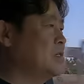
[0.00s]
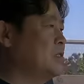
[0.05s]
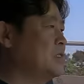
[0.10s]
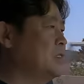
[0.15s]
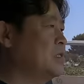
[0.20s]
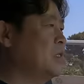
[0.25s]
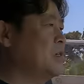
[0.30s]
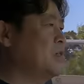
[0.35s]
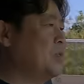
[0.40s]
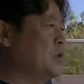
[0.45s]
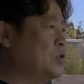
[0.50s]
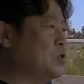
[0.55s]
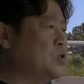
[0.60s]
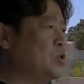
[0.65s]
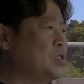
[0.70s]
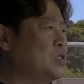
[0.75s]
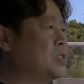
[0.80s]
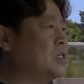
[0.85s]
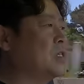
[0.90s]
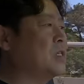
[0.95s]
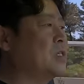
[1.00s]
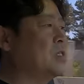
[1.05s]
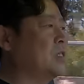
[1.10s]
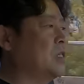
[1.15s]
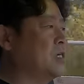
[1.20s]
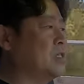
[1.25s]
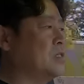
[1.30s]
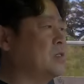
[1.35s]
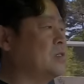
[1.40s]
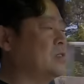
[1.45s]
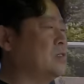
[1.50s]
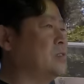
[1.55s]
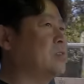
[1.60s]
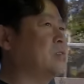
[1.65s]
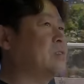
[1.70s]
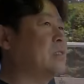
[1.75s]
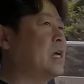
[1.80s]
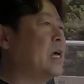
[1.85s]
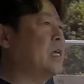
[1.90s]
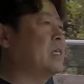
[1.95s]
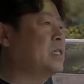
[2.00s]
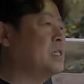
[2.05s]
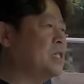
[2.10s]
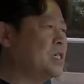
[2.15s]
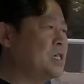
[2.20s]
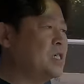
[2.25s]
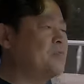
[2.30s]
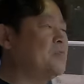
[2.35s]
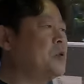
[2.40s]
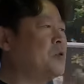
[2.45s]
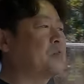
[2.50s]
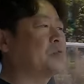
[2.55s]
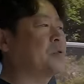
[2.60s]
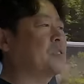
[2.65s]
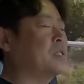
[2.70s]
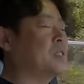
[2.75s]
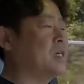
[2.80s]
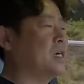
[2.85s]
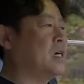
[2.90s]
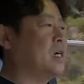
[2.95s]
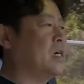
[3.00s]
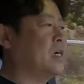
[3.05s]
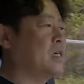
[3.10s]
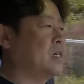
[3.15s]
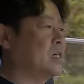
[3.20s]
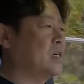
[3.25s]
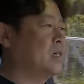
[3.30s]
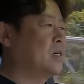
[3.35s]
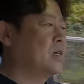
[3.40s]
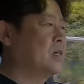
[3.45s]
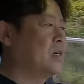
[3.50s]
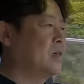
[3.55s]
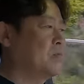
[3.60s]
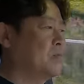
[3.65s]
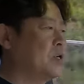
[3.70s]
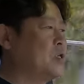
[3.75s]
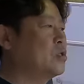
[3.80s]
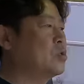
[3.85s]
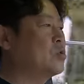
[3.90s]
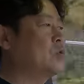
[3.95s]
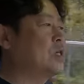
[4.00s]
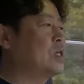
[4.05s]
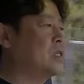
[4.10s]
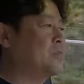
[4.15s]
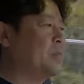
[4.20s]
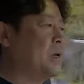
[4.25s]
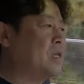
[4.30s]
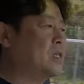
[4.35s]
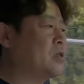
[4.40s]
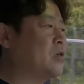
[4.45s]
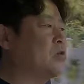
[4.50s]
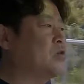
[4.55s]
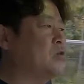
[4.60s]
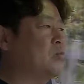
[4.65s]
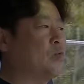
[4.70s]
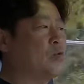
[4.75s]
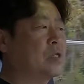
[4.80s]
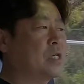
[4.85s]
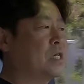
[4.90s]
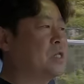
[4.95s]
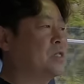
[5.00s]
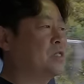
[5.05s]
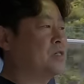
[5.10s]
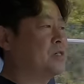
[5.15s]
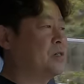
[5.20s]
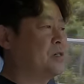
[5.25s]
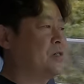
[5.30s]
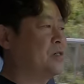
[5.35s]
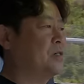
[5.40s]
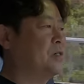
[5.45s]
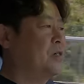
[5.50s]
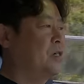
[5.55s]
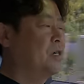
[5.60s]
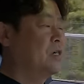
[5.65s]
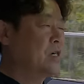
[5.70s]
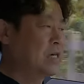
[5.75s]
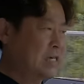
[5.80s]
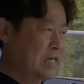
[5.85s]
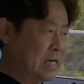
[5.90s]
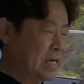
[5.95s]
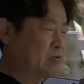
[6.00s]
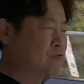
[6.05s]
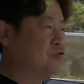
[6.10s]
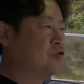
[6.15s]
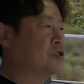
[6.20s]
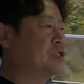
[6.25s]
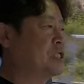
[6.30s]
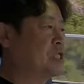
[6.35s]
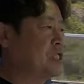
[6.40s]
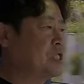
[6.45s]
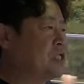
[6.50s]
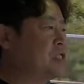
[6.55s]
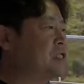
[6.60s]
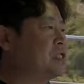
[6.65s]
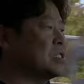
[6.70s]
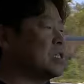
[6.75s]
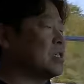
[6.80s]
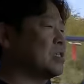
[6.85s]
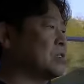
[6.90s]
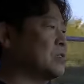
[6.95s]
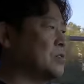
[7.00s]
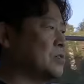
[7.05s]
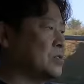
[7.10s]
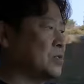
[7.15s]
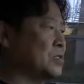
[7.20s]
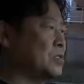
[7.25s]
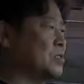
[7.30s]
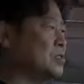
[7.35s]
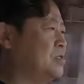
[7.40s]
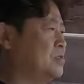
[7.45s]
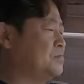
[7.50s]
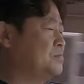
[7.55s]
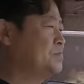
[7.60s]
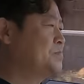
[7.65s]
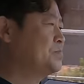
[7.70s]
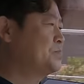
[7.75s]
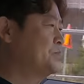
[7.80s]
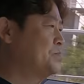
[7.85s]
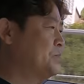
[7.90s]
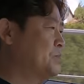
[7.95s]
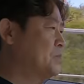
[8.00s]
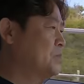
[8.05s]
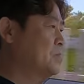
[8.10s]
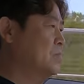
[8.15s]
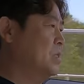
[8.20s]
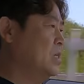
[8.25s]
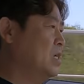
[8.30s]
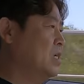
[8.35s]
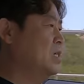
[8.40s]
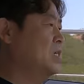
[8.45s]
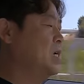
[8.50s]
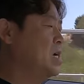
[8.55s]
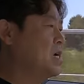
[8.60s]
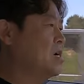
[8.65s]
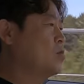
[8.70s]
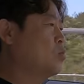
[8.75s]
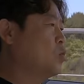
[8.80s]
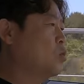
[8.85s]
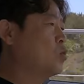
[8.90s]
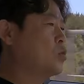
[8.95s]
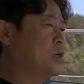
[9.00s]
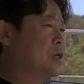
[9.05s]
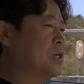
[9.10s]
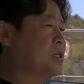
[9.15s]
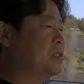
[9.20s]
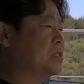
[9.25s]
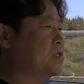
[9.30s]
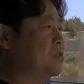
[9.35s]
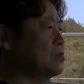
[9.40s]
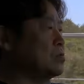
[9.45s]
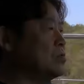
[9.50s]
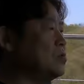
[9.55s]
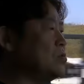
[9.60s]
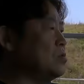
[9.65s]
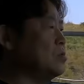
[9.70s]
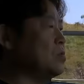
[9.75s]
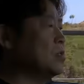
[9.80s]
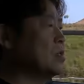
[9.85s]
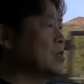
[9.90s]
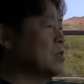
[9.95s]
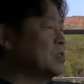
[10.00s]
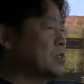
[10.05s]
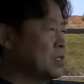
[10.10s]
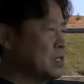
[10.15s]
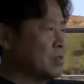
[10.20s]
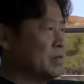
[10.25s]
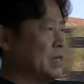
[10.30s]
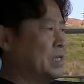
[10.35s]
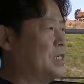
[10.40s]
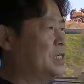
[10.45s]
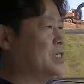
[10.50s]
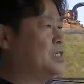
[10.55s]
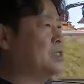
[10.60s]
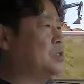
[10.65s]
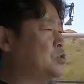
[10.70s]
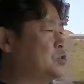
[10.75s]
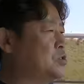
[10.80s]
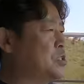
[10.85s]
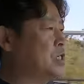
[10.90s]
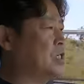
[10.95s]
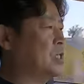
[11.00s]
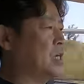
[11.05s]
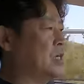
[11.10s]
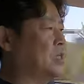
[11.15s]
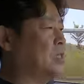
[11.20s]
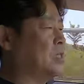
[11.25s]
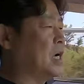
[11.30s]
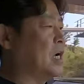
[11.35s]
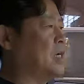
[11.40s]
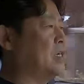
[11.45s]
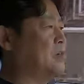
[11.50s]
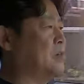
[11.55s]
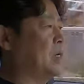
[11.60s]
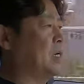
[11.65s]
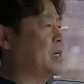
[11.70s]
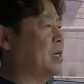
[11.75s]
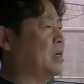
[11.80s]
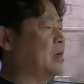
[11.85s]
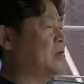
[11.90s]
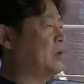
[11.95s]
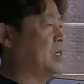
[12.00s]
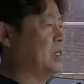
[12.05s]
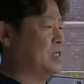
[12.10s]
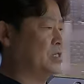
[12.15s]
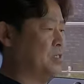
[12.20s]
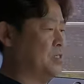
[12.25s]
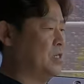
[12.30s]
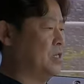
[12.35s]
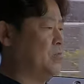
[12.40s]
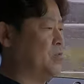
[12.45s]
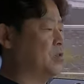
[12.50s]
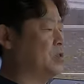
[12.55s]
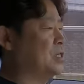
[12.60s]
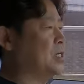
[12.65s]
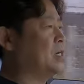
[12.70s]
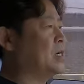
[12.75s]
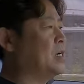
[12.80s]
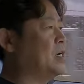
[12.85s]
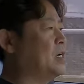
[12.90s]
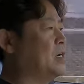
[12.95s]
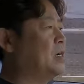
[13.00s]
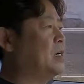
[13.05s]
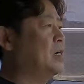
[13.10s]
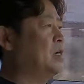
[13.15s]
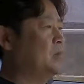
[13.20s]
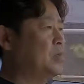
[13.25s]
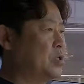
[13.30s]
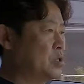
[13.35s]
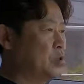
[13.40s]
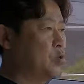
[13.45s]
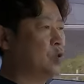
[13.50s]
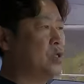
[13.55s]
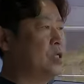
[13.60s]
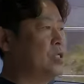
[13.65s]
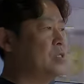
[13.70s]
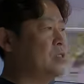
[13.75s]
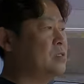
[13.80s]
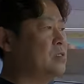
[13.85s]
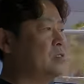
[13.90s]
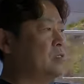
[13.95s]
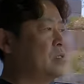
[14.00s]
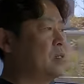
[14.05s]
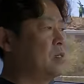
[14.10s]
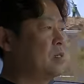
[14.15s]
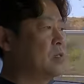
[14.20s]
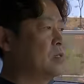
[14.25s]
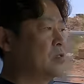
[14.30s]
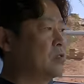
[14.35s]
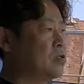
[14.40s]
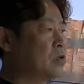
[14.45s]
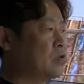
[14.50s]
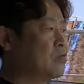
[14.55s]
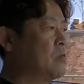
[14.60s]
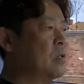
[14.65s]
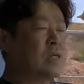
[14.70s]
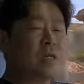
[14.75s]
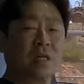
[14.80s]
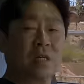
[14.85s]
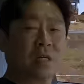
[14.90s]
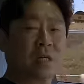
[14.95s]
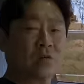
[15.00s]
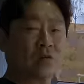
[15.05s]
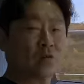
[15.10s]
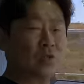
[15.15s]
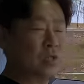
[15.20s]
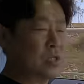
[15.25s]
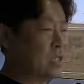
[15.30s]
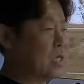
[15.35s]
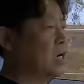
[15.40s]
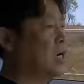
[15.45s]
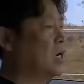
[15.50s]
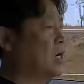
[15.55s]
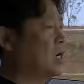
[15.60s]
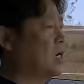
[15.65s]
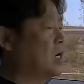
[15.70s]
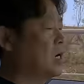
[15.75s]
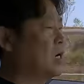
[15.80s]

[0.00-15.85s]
근데 변속이 늦게 된다는 거는 엔진에 힘이 없으니까 변속할 패턴을 못 찾는 거예요 자꾸 지연이 되는 거거든요 이 차가 그런 케이스였고 지금 엔진이 수리가 된 다음에 확인을 해보니까 변속기는 정말 상태가 좋더라